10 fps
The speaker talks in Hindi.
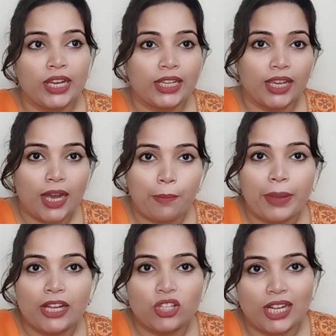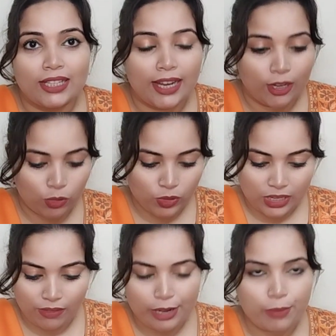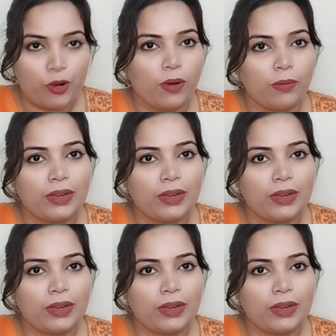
कि कम है ज़्यादा है तो सिलवाने प्रॉब्लम है